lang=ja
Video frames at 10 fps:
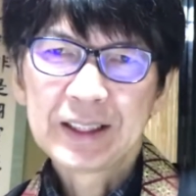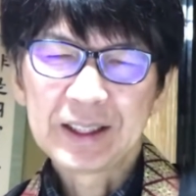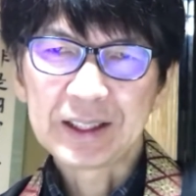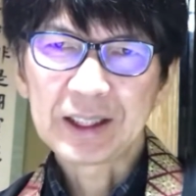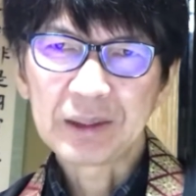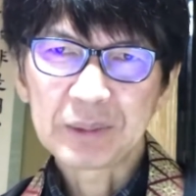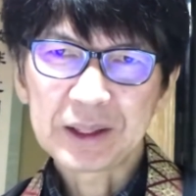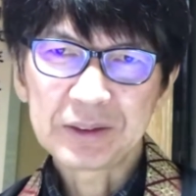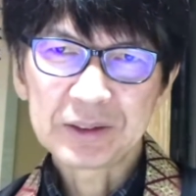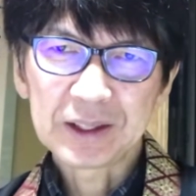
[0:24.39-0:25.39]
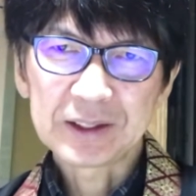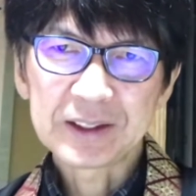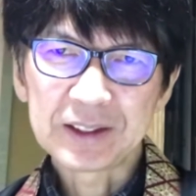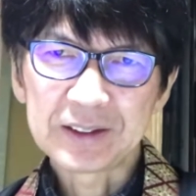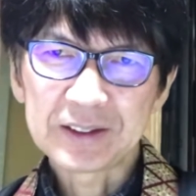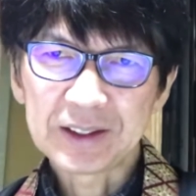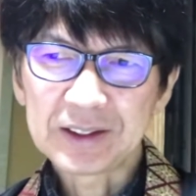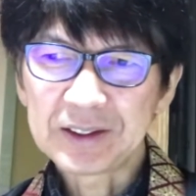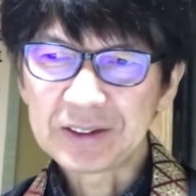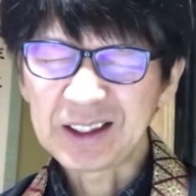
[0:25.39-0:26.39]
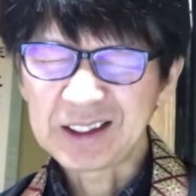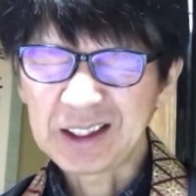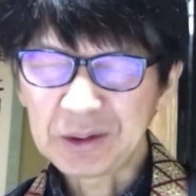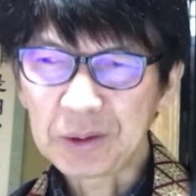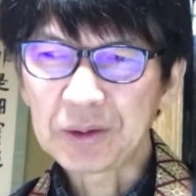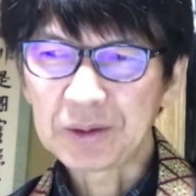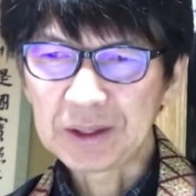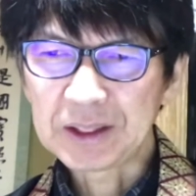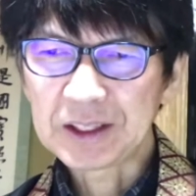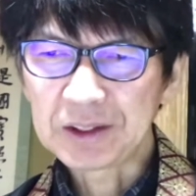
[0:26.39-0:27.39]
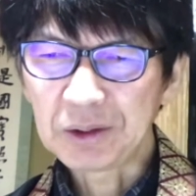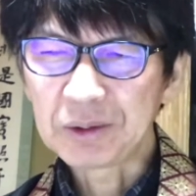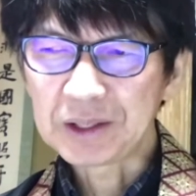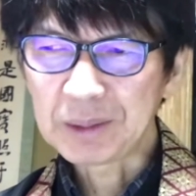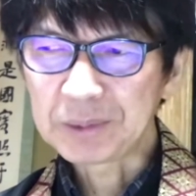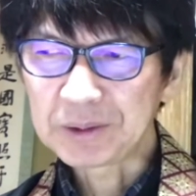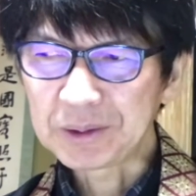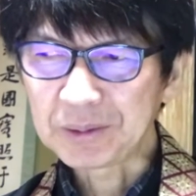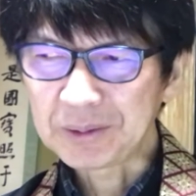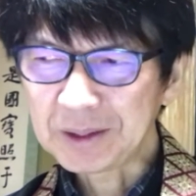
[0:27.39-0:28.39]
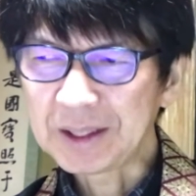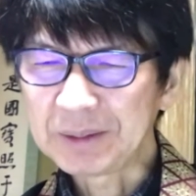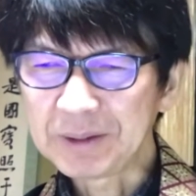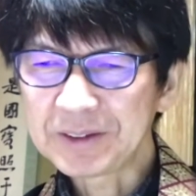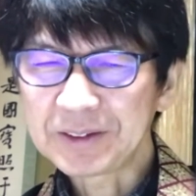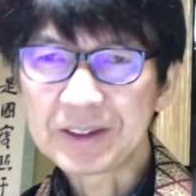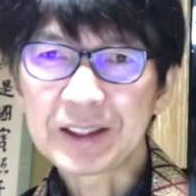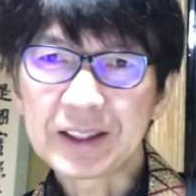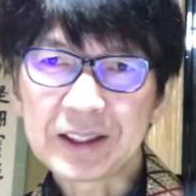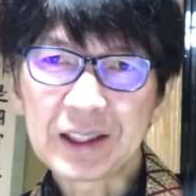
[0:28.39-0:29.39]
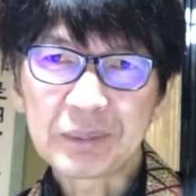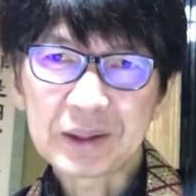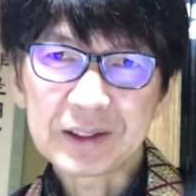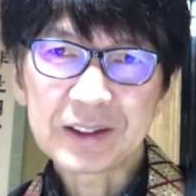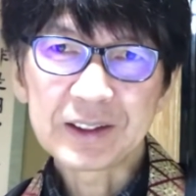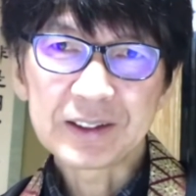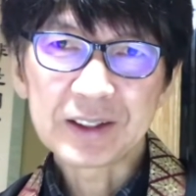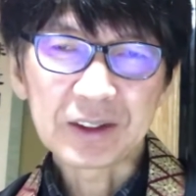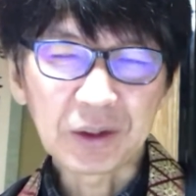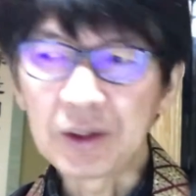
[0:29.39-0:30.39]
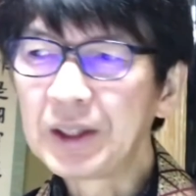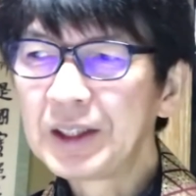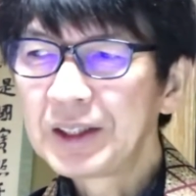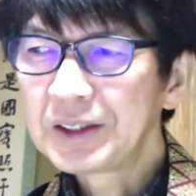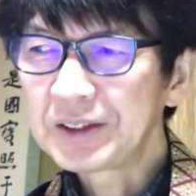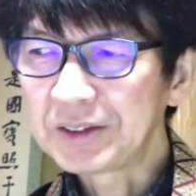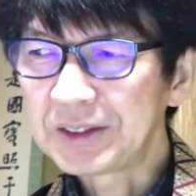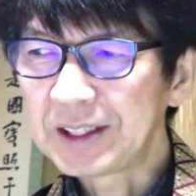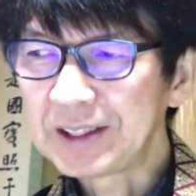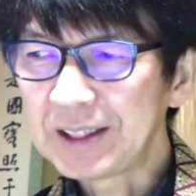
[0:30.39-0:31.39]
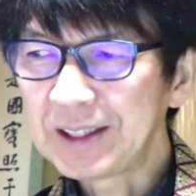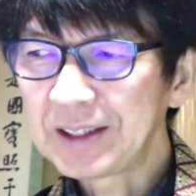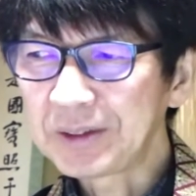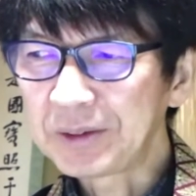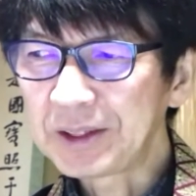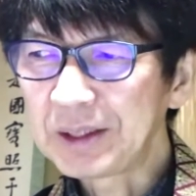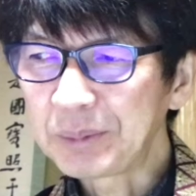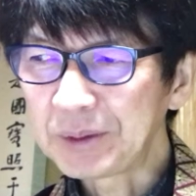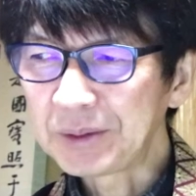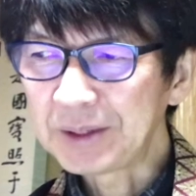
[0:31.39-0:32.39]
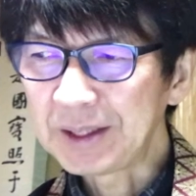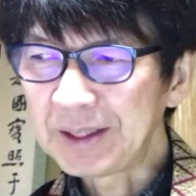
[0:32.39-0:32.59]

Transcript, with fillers: えー、川村雄哲先生という方の歴史とダブるところがありますそれだけ川村先生の存在がこのレーモンドや